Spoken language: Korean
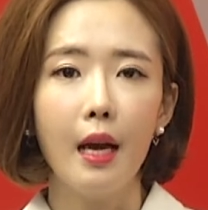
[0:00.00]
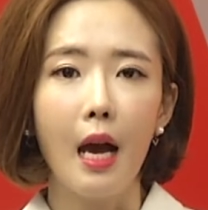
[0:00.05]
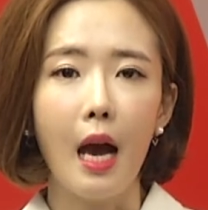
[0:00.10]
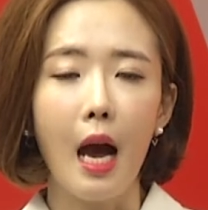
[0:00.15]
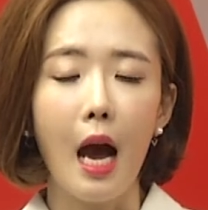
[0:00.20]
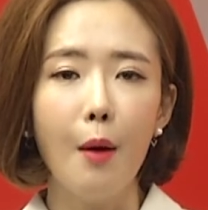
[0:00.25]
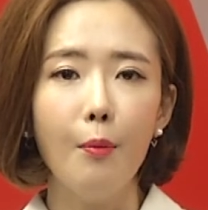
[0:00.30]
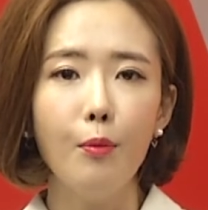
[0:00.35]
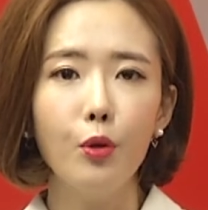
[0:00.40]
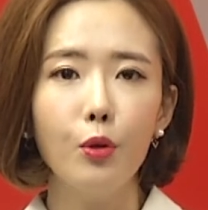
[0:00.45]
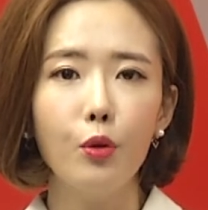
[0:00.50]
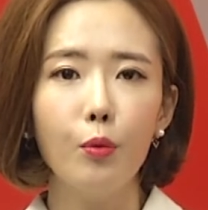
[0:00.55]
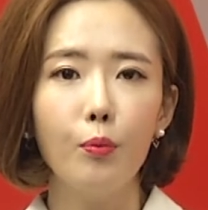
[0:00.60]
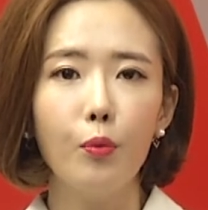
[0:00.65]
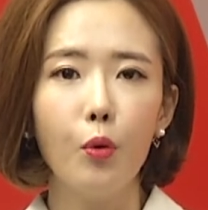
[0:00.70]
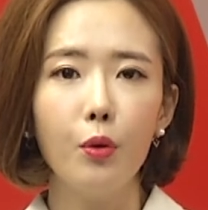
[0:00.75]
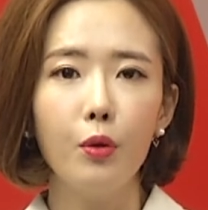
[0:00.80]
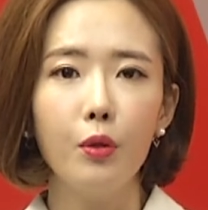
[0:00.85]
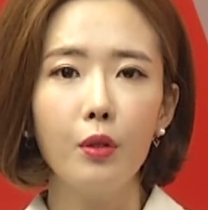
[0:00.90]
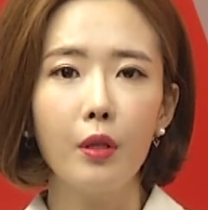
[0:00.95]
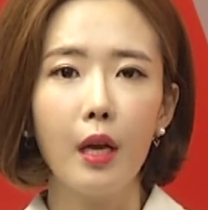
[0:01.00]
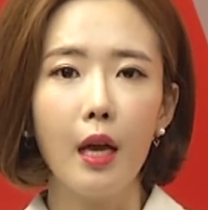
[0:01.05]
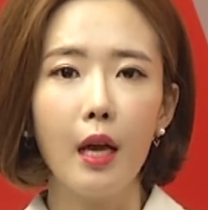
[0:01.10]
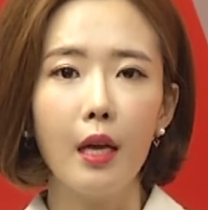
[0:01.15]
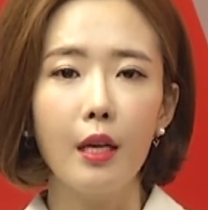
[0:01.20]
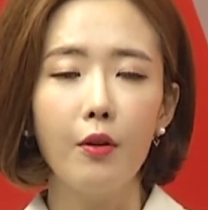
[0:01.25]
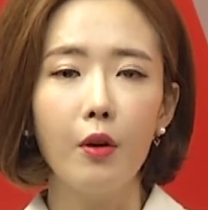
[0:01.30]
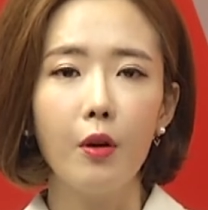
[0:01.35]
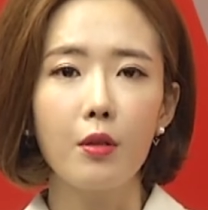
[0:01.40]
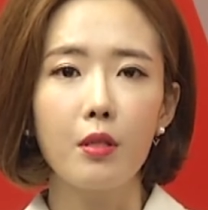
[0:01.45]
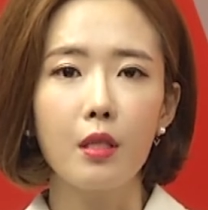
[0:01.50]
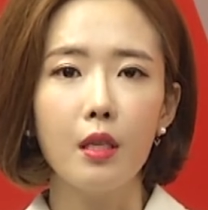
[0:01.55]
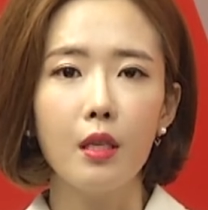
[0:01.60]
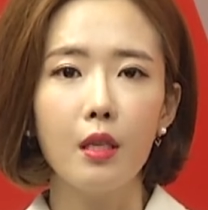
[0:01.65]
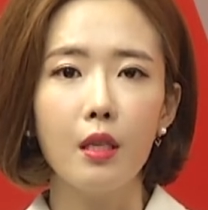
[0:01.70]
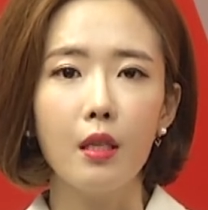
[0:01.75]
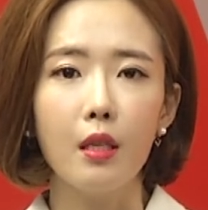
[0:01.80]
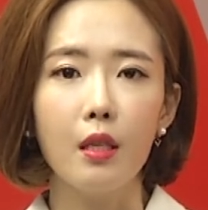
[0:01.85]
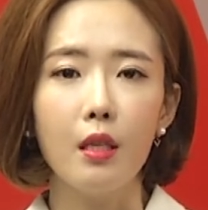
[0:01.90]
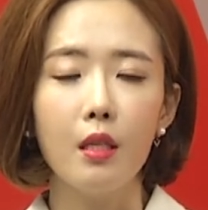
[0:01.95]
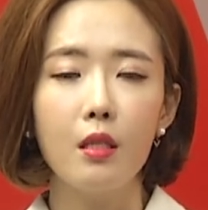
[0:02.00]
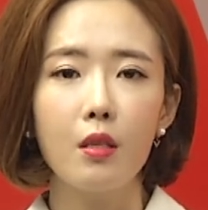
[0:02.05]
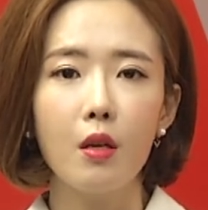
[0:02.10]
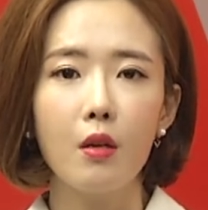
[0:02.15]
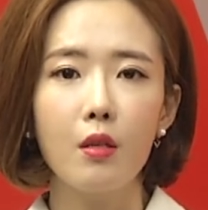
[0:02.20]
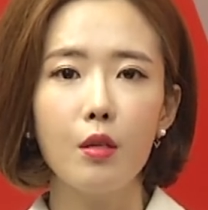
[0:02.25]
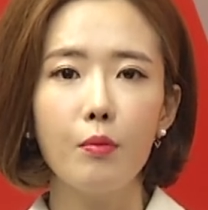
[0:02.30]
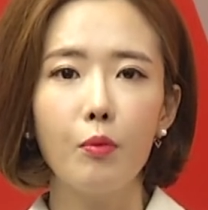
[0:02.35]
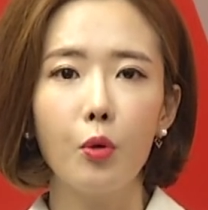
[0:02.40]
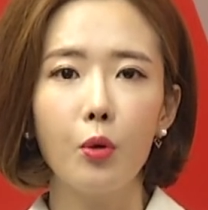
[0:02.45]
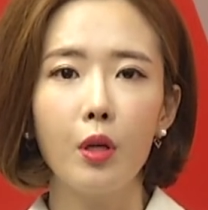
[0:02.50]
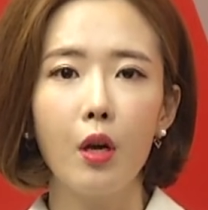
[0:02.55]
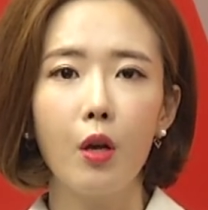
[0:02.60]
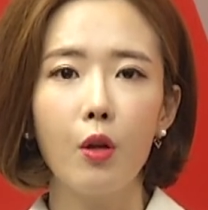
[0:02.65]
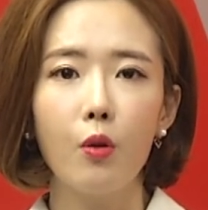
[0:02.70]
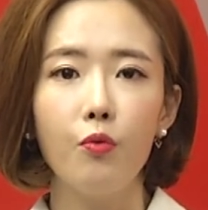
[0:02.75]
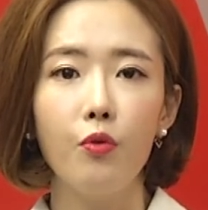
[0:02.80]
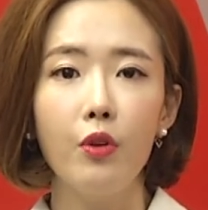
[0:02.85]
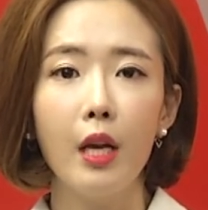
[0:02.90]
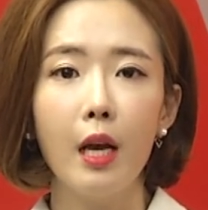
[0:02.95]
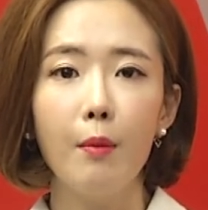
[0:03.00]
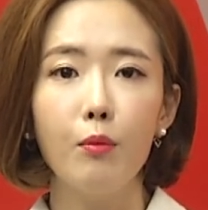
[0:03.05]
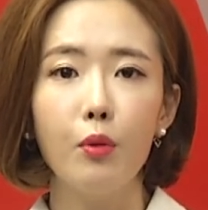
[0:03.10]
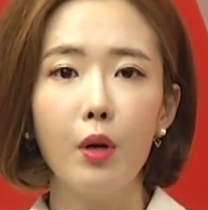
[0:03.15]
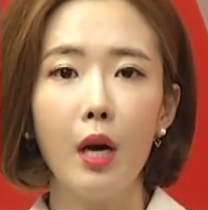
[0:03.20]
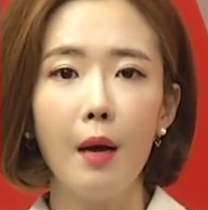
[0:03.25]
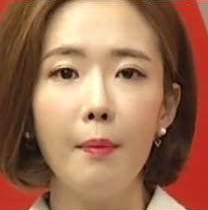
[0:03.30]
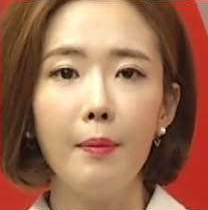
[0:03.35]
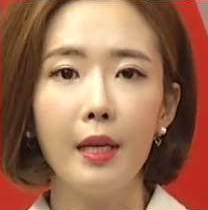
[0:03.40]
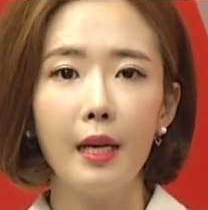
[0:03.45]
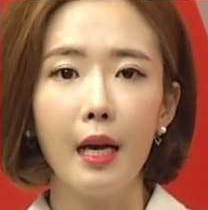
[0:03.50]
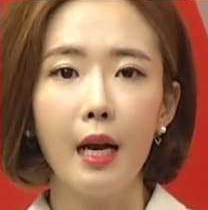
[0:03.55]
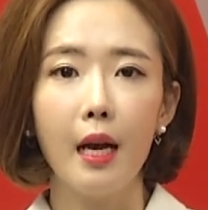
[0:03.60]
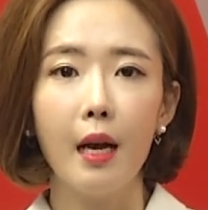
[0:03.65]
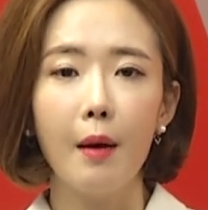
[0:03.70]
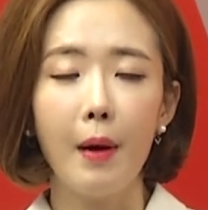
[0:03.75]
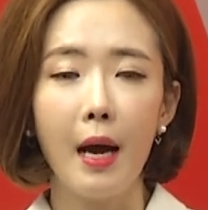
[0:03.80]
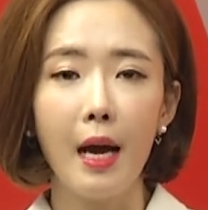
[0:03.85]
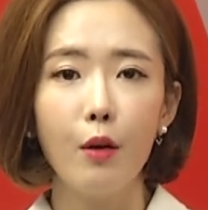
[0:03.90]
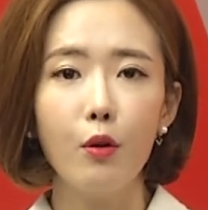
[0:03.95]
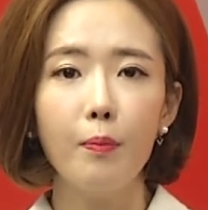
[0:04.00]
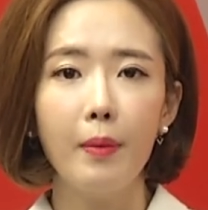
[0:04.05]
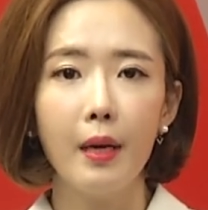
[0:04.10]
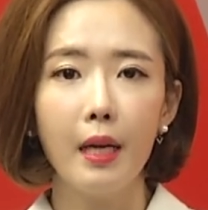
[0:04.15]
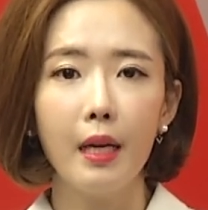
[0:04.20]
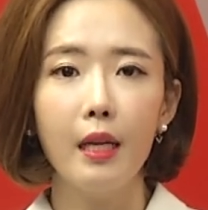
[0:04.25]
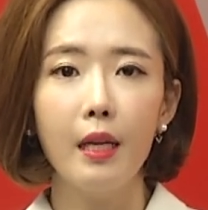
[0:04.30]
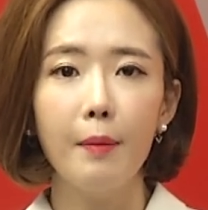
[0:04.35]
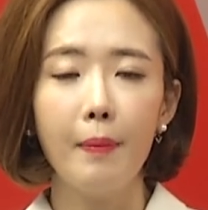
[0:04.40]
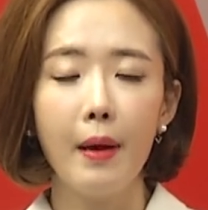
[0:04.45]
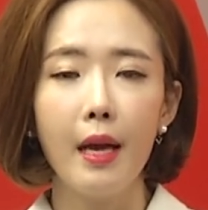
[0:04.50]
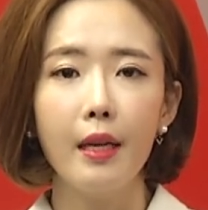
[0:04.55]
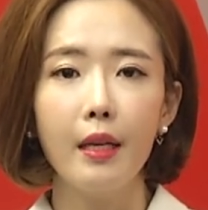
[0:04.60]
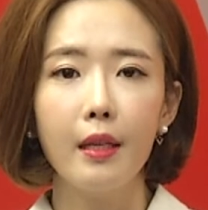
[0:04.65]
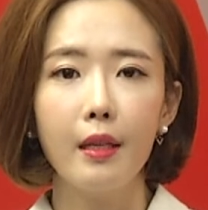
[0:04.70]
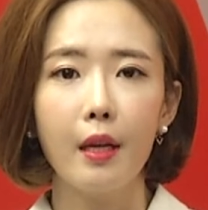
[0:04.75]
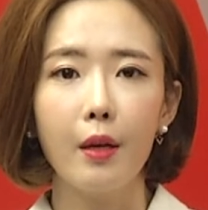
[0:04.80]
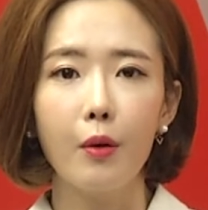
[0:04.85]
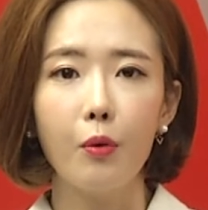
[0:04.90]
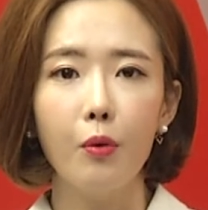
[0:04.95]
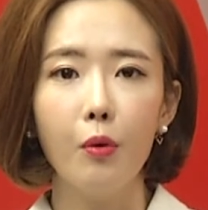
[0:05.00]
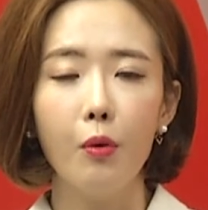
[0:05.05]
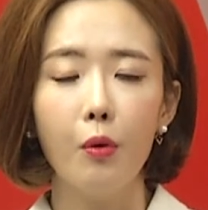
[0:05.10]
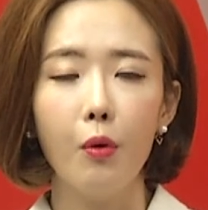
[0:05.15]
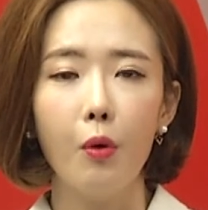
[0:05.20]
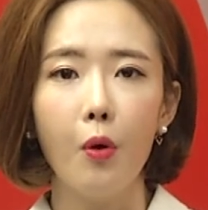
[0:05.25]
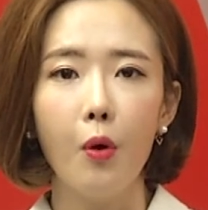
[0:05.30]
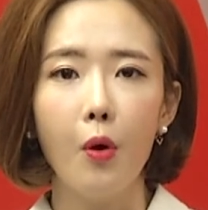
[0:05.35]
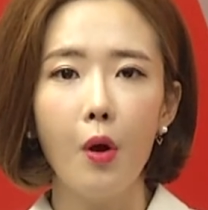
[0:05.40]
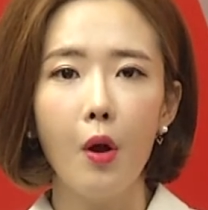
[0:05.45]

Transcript: 아무도 모르게 이뤄진 2015년 위안부 합의가 하루빨리 폐기되고